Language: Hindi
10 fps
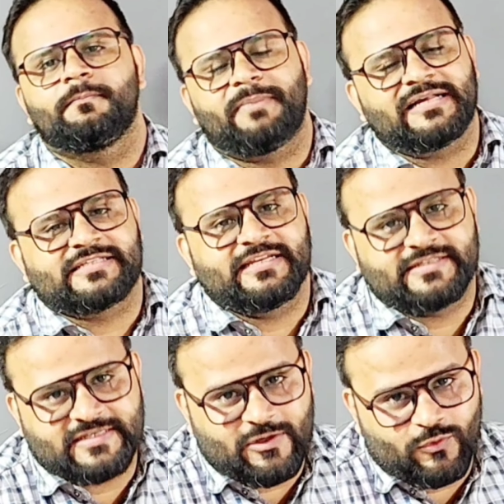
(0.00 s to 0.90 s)
पांच तारीख
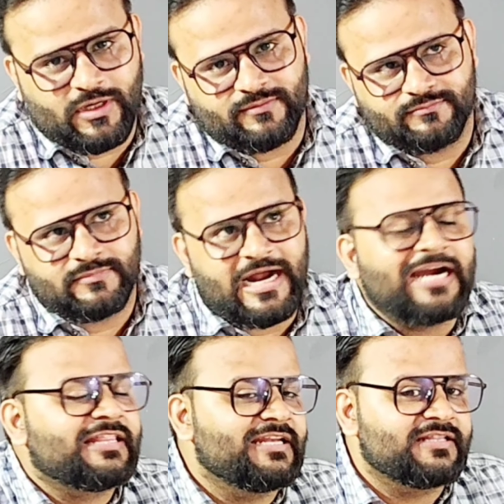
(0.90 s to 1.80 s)
से चालू होगा
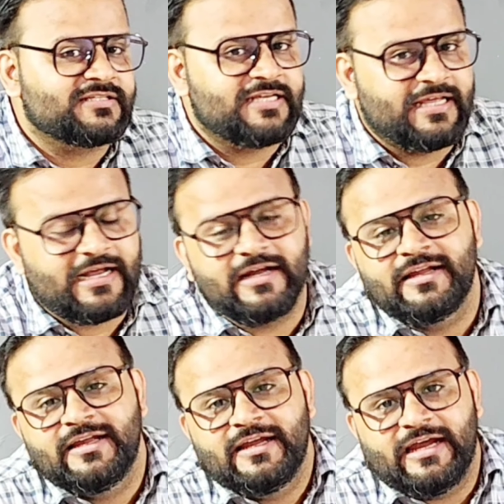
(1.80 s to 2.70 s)
आठ तारीख तक चलेगा
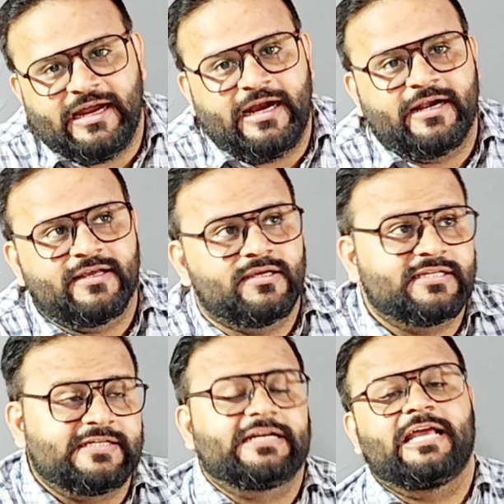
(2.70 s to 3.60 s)
एंड
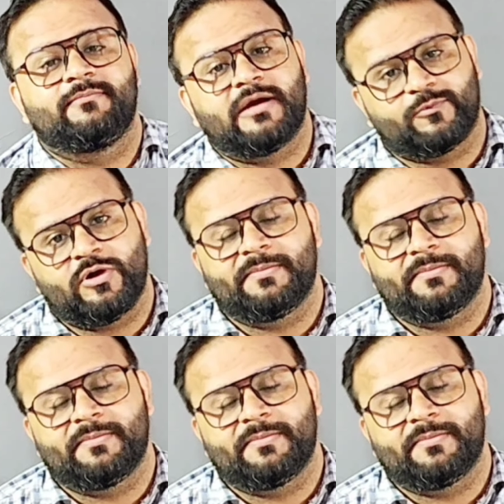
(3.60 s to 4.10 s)
इसी टाइम आपको